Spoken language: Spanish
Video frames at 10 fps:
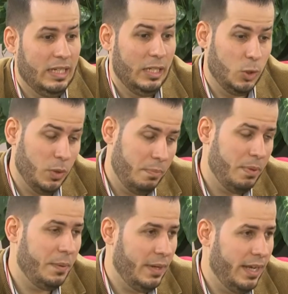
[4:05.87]
y tuve el
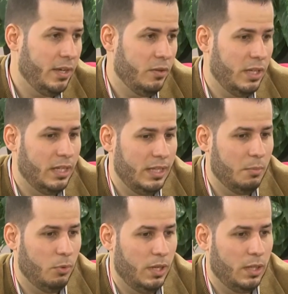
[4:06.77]
privilegio de,
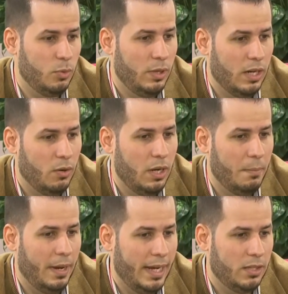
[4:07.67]
poder estudiar con el
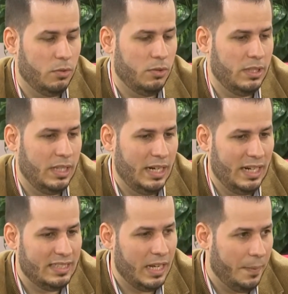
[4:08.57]
maestro y tener
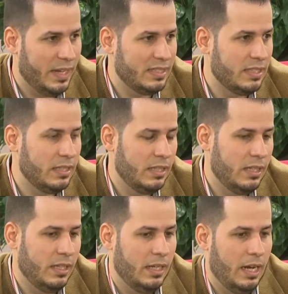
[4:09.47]
esa base.
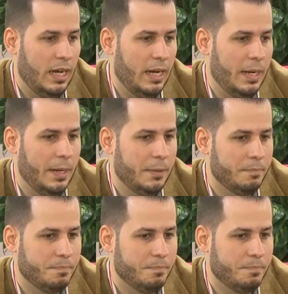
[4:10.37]
Ah,